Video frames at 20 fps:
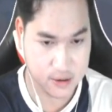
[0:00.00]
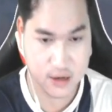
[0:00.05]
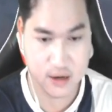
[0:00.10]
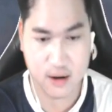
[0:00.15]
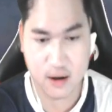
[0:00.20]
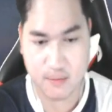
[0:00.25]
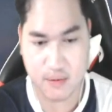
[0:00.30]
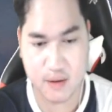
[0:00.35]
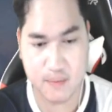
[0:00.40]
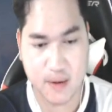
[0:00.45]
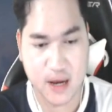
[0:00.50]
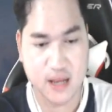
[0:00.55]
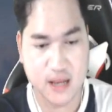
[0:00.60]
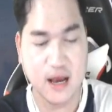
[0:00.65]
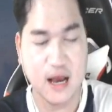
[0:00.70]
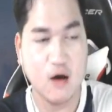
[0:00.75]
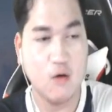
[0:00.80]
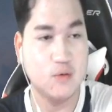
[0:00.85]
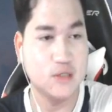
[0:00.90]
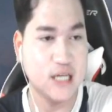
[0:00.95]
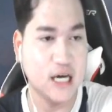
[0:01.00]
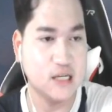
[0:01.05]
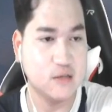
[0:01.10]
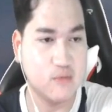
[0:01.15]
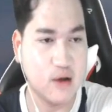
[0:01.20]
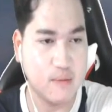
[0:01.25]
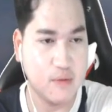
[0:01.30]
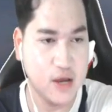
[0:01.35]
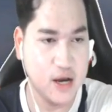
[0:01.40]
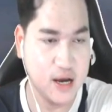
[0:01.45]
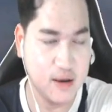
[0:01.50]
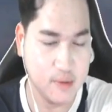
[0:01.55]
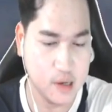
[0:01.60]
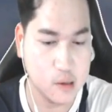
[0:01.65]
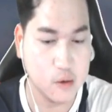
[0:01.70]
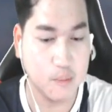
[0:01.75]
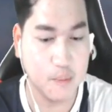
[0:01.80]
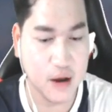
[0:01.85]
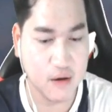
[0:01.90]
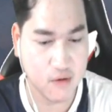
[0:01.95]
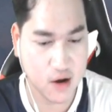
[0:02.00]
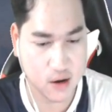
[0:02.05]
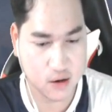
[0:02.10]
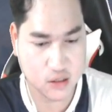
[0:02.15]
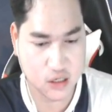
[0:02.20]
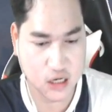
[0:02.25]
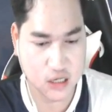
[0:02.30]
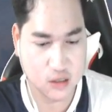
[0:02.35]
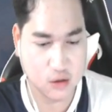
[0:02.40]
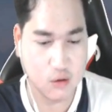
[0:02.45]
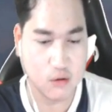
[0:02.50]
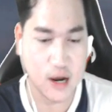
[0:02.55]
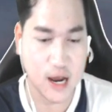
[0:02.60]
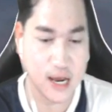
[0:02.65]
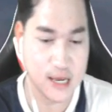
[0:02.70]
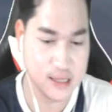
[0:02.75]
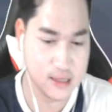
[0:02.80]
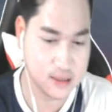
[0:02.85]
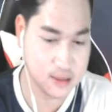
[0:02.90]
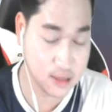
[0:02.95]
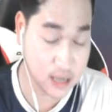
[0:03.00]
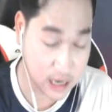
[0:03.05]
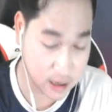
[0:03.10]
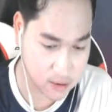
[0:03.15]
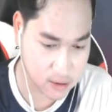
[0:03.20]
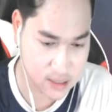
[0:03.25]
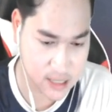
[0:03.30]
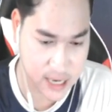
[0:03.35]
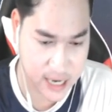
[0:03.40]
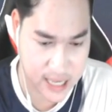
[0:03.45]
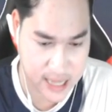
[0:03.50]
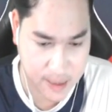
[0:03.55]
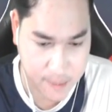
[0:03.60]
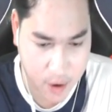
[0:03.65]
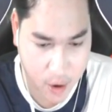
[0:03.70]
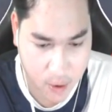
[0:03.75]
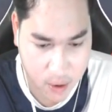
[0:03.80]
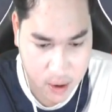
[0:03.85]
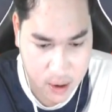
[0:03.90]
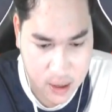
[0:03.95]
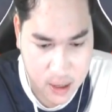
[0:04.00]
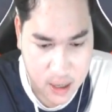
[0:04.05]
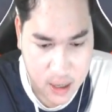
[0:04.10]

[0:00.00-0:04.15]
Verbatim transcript: dương nào mi vài hai ông xã làm dương này về dùng peo vay nó chơi tục ai còn thơ kia làm đồng